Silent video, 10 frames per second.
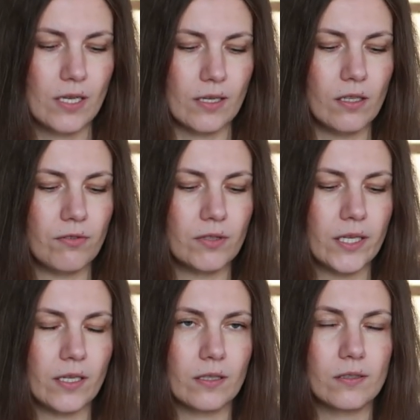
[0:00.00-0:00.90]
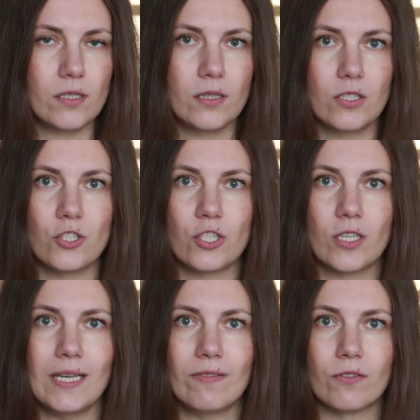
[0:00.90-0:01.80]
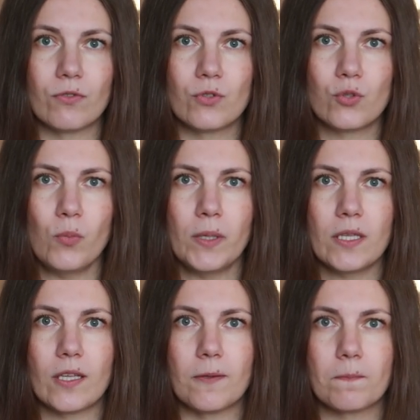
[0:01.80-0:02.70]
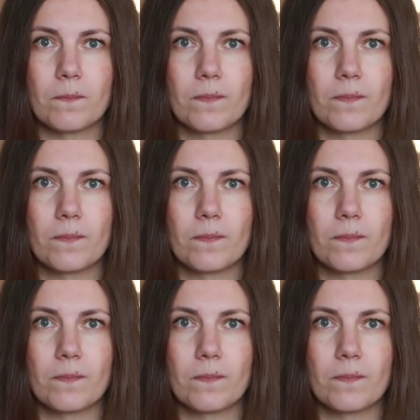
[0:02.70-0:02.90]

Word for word: Это фонарик на 3000 келинов, он тепленький.